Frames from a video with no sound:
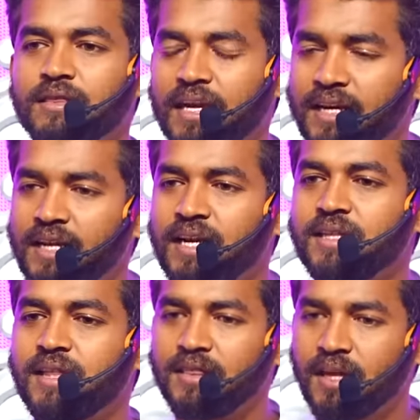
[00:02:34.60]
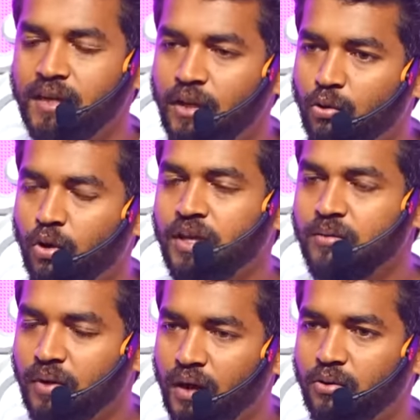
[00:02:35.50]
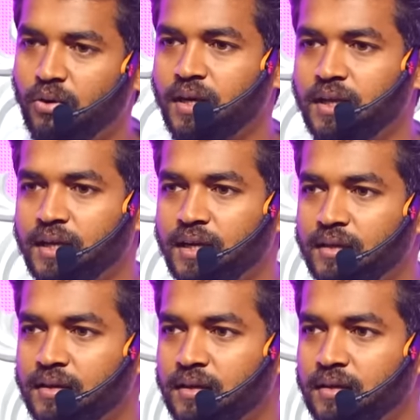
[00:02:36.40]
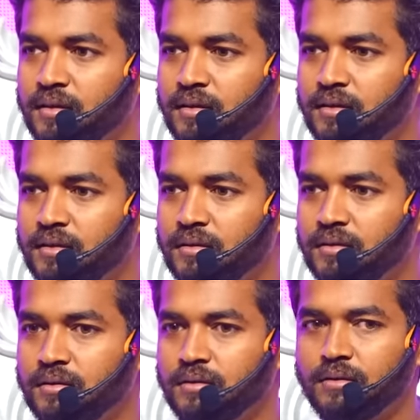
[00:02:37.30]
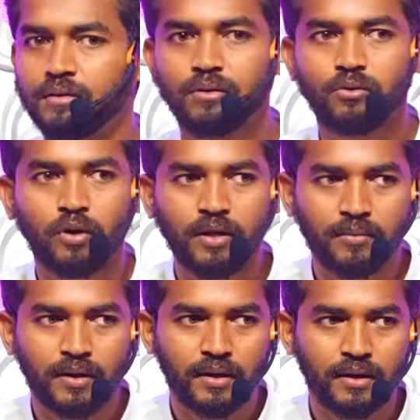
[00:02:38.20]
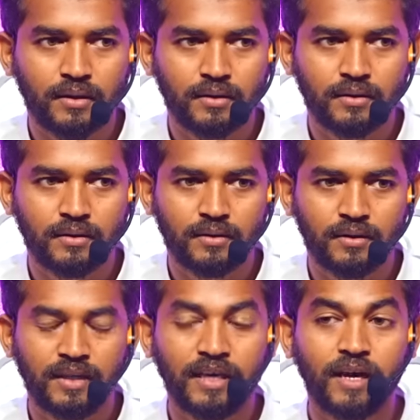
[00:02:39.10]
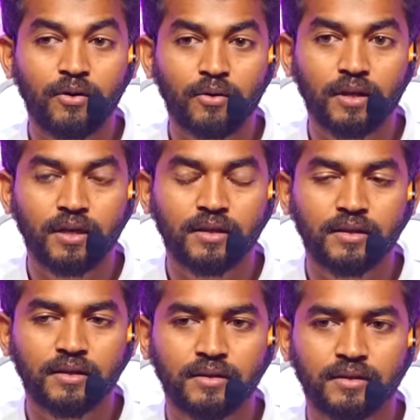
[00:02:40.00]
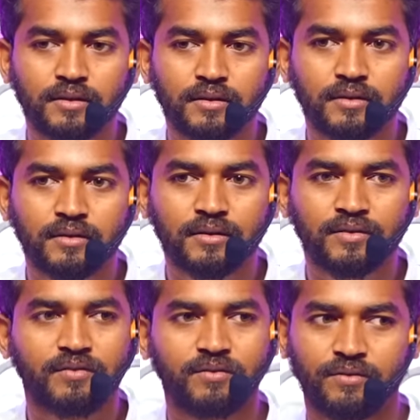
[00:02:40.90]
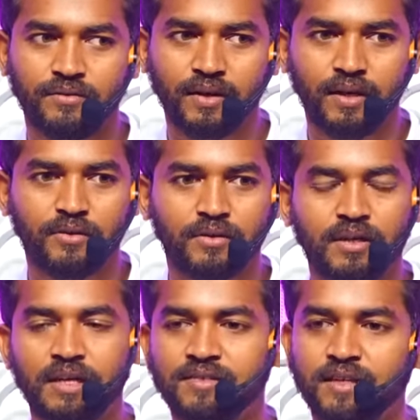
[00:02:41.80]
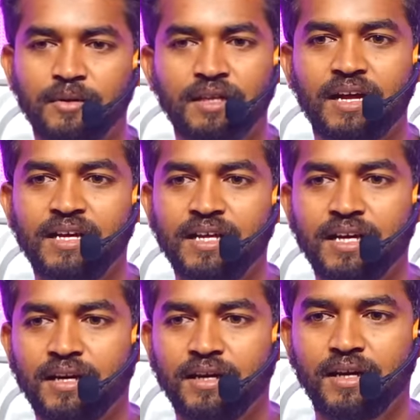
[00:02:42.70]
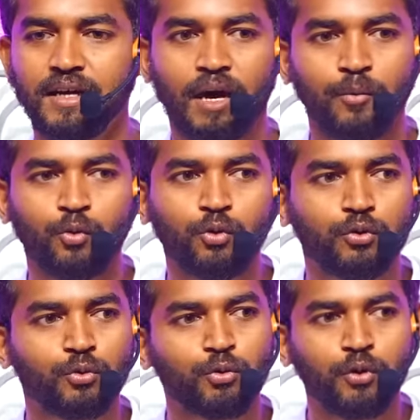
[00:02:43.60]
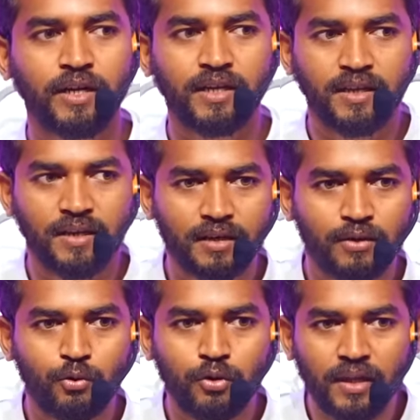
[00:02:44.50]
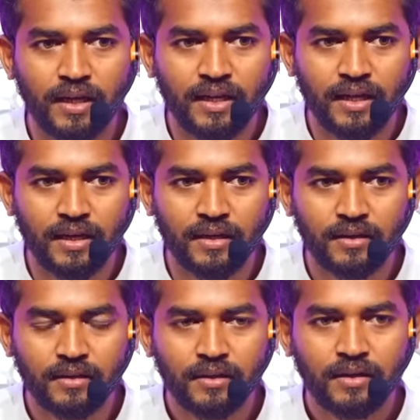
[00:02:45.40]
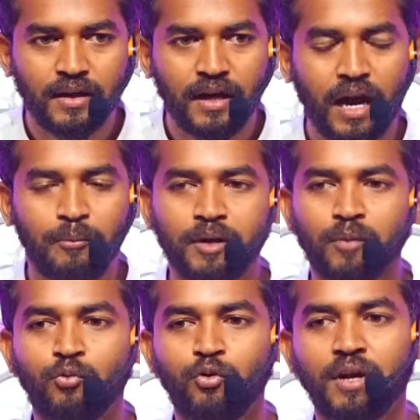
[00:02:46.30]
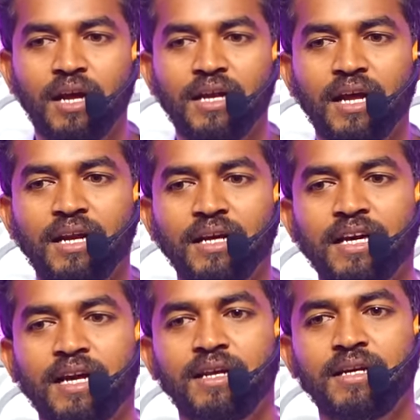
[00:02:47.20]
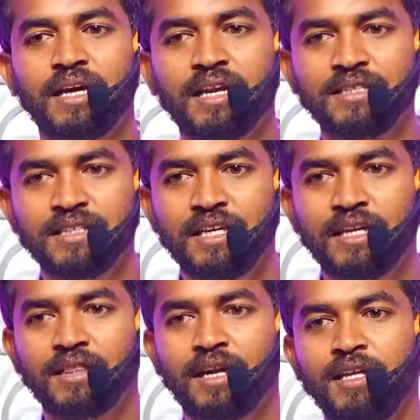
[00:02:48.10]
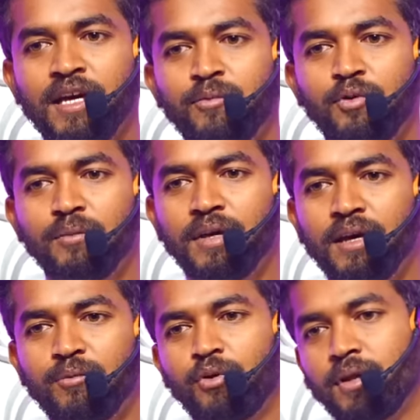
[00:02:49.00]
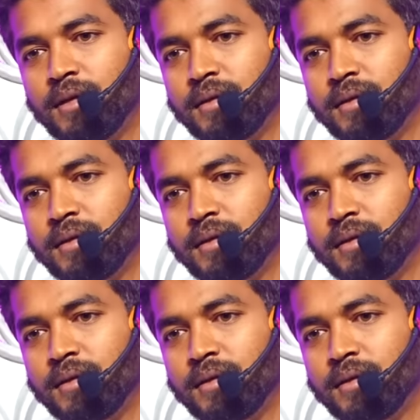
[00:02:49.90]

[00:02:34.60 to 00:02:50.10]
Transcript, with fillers: தண்ணி எடுத்தா தண்ணி குறையுமா குறையாதா கிணத்துல குறையுமா ஏன் குறையாது வெரி குட் சரி இப்போ நான் தண்ணியே எடுக்கல அப்போ ஊத்து ஊறிக்கிட்டே இருக்கு ஊறுதா இல்லையா அப்படின்னா மூணு நாலு நாள்ல கிணறு நிறைஞ்சு கீழே தண்ணியா போகணுமே ஏன் போல